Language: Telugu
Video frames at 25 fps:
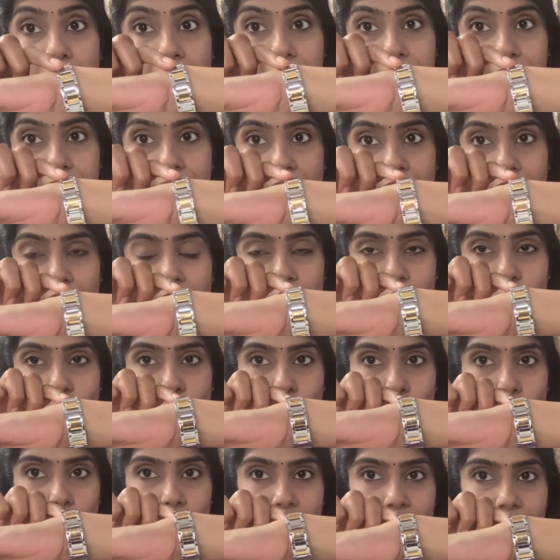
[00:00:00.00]
ఇట్లాగా
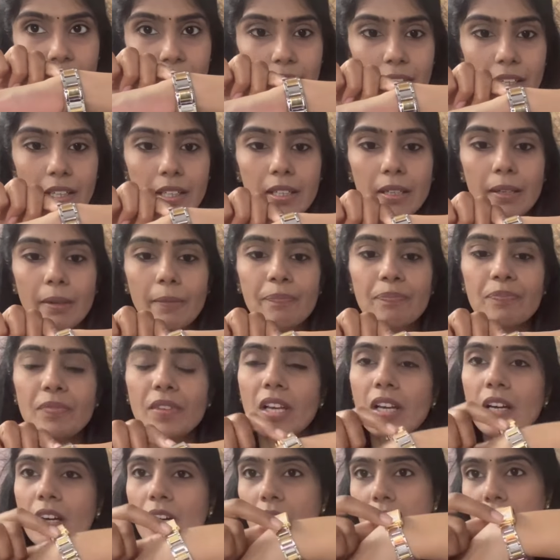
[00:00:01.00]
గోల్డ్ అండ్
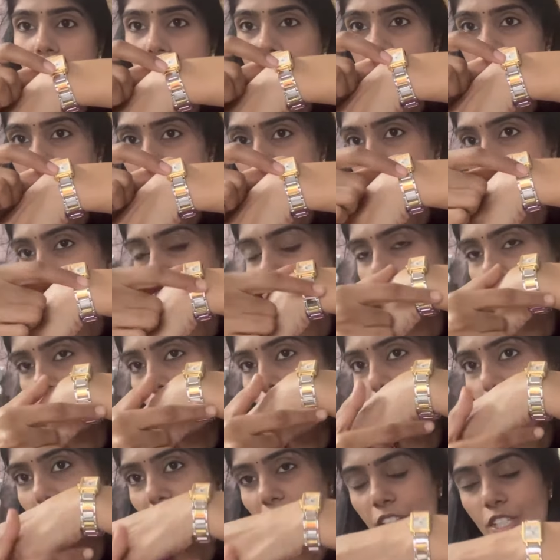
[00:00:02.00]
సిల్వర్
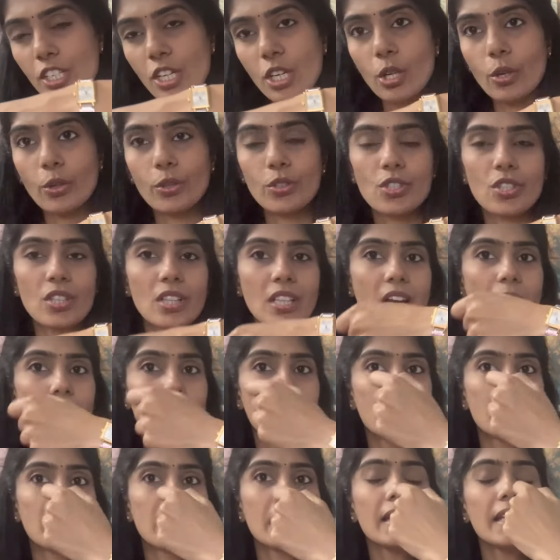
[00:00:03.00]
కాంబినేషన్లో వచ్చింది
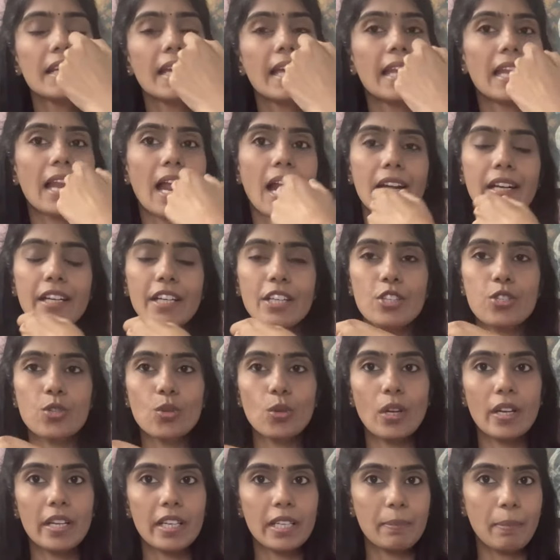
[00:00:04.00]
కాబట్టి ఎలాంటి
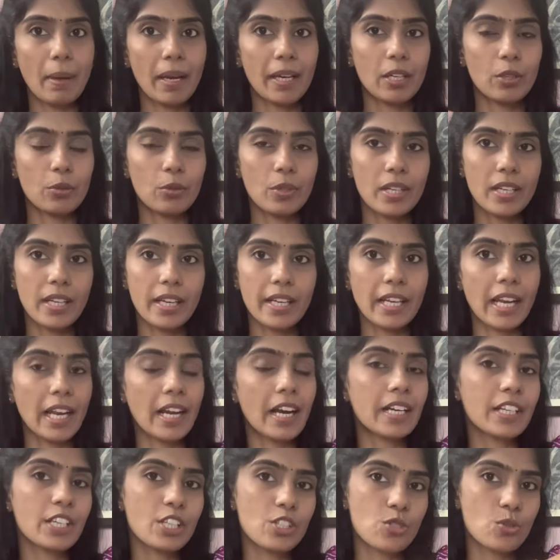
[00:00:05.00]
జ్యువెలరీ పైన కూడా
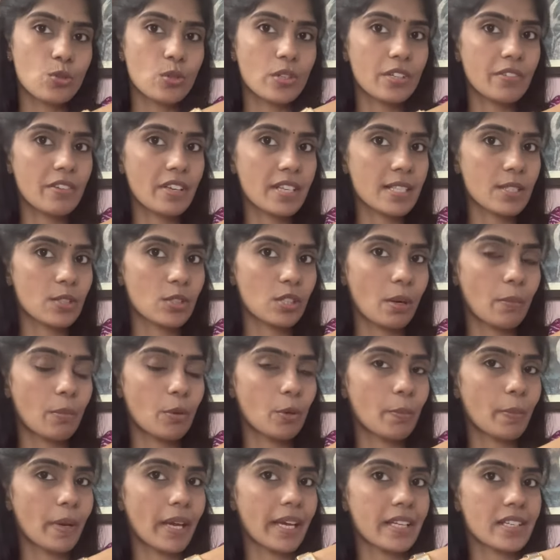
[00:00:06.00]
ఎలాంటి జ్యువెలరీ
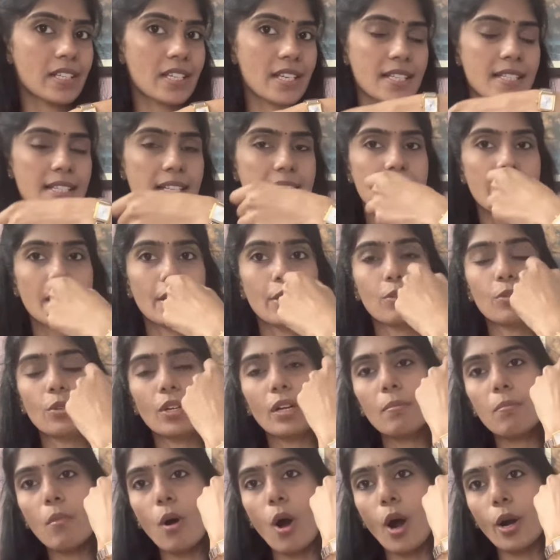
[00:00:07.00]
వేసుకున్నప్పుడు పేర్ చేసినా సరే
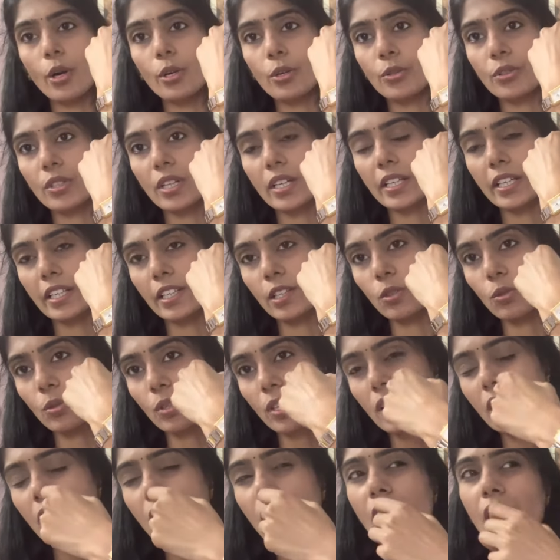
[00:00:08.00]
కూడా బాగుంటుందండి
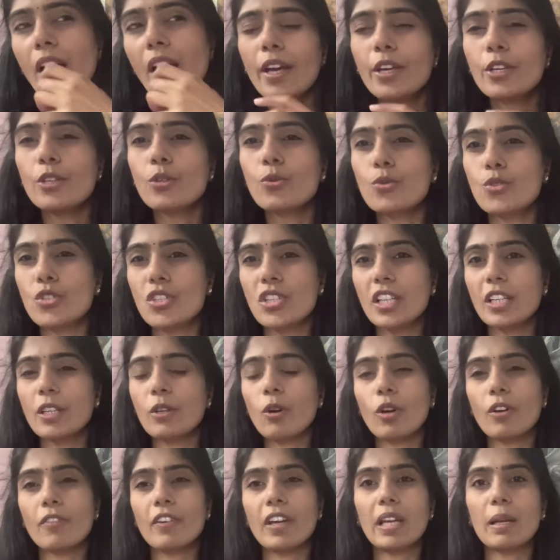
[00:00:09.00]
లుక్ యూజువలీ
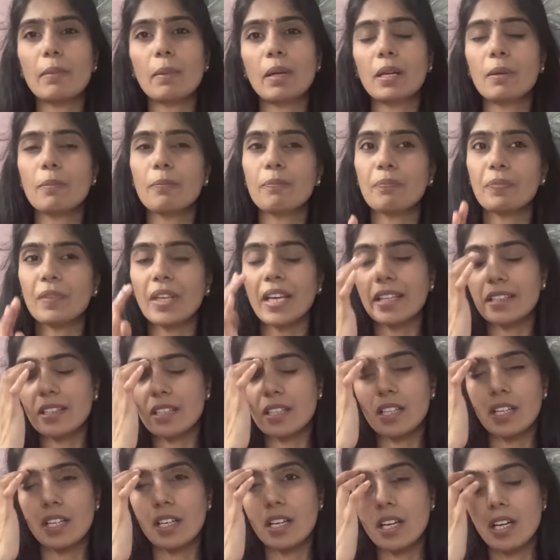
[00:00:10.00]
ఒకవేళ మనం
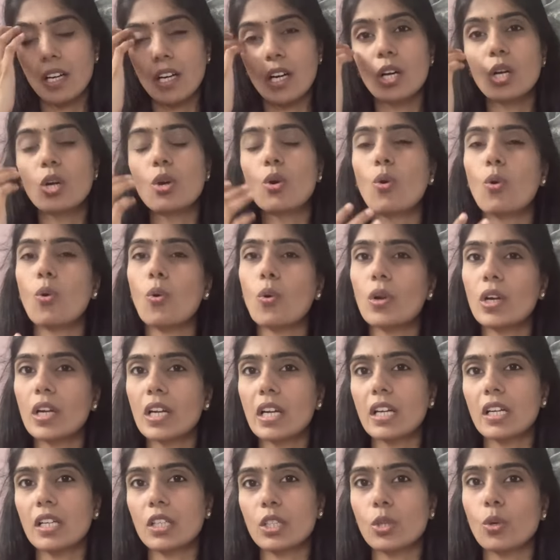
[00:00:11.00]
ఏదైనా
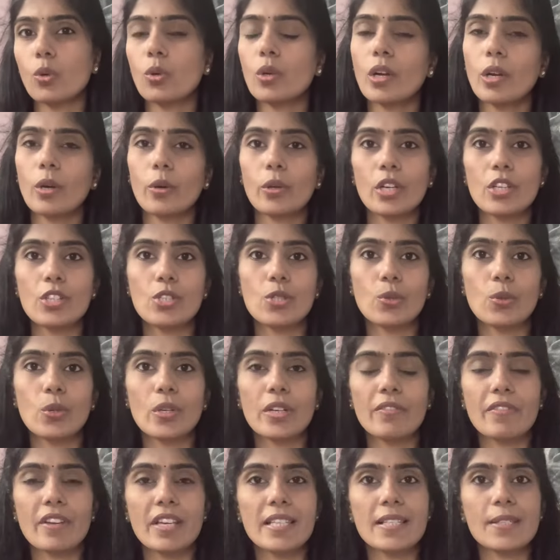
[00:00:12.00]
గోల్డ్ టోన్లో ఉన్న
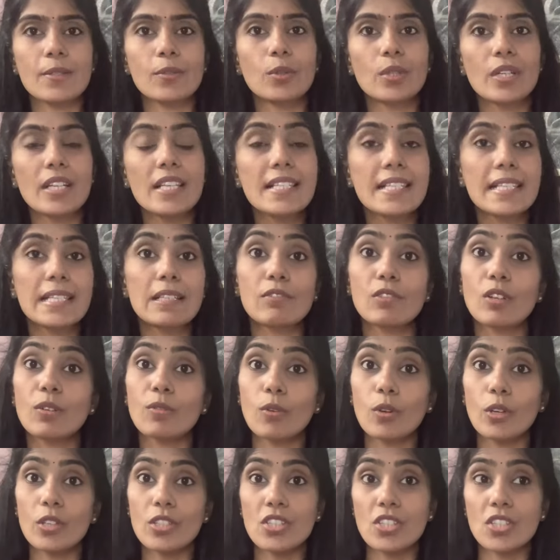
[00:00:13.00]
జ్యువెలరీ వేసుకుంటే
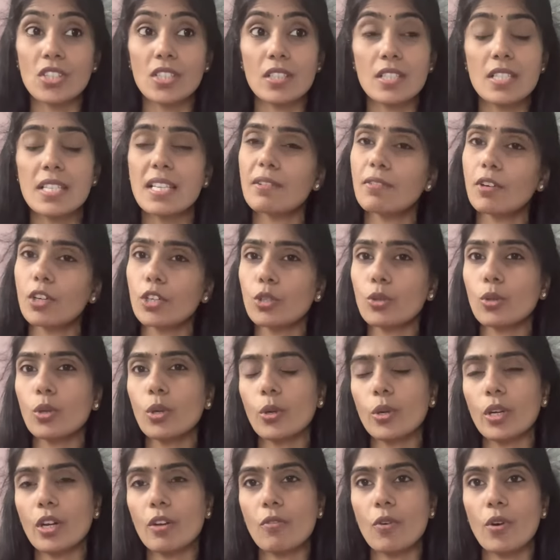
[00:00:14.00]
సిల్వర్ వాచ్ సిల్వర్
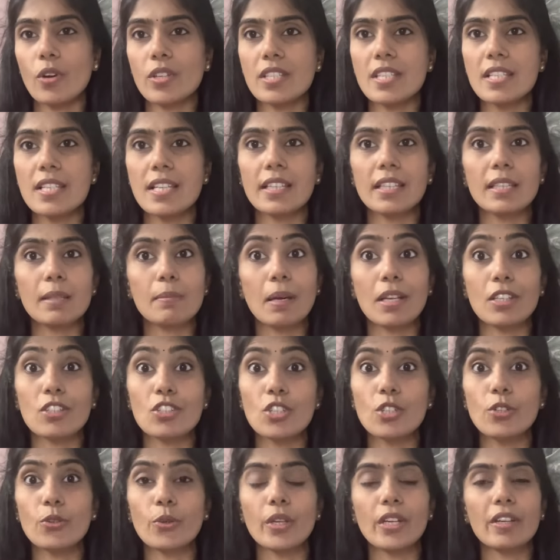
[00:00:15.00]
టోన్లో ఉన్న వాచెస్ అంత
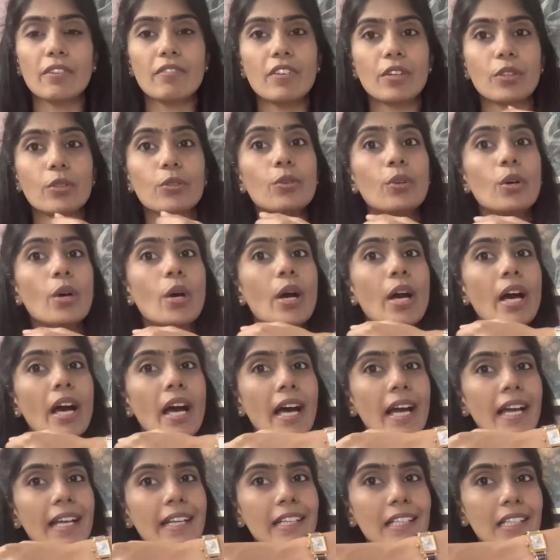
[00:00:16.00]
మంచి లుక్ ఇవ్వదు
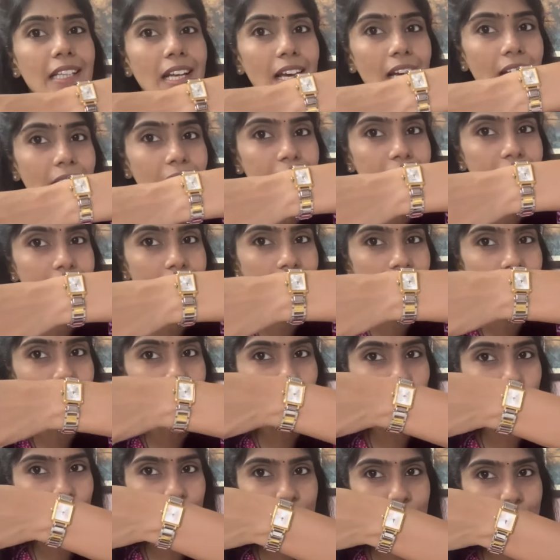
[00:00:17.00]
ఇట్లా
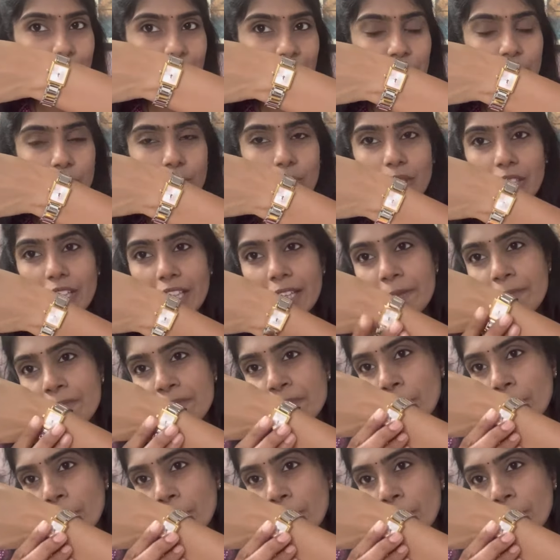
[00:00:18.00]
ఇలాంటి వాచ్ పెట్టుకుంటే